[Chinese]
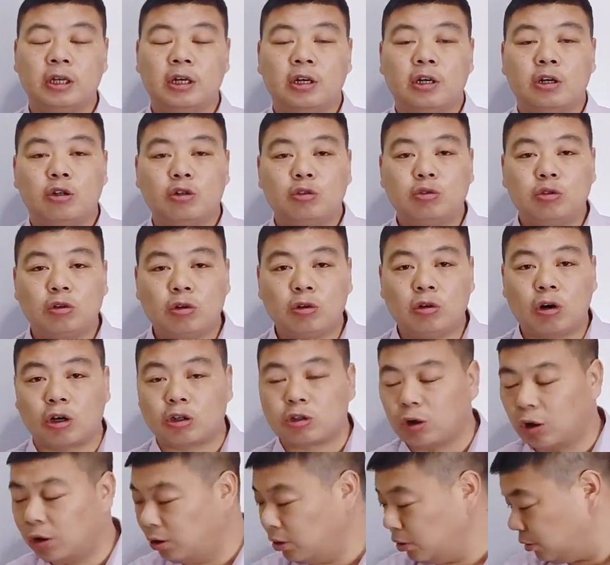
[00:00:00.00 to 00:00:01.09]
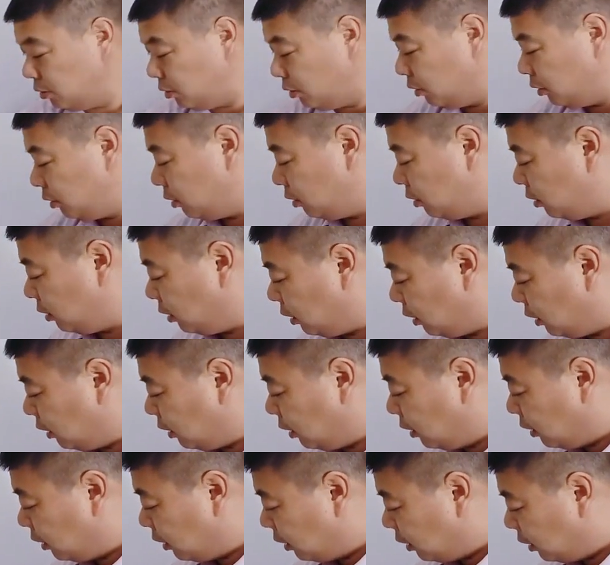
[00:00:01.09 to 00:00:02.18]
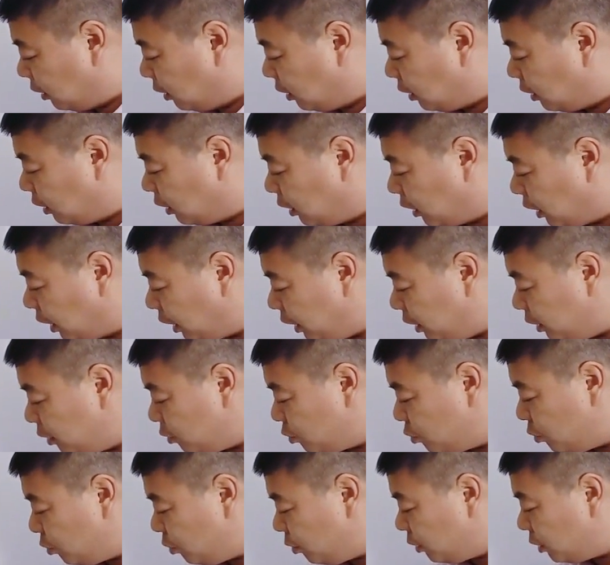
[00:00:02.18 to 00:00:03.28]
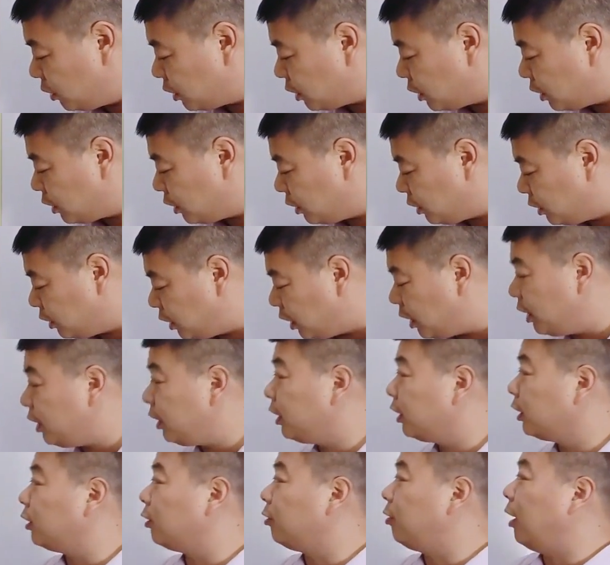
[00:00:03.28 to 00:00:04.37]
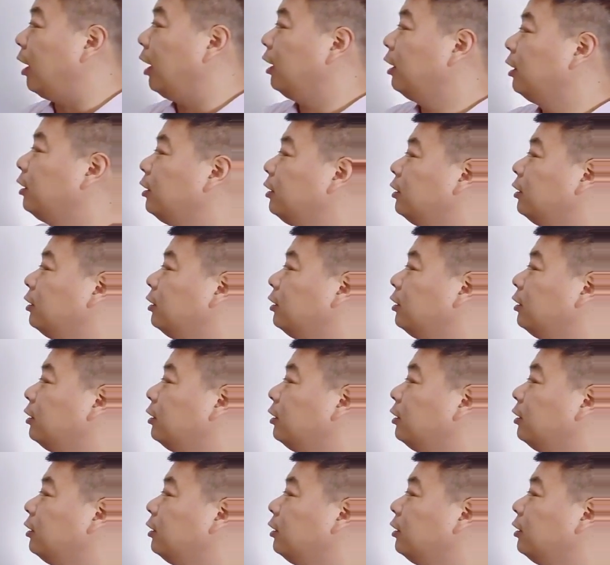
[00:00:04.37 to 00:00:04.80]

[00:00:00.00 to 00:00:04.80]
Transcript: 如果说。黑车吃这个的话，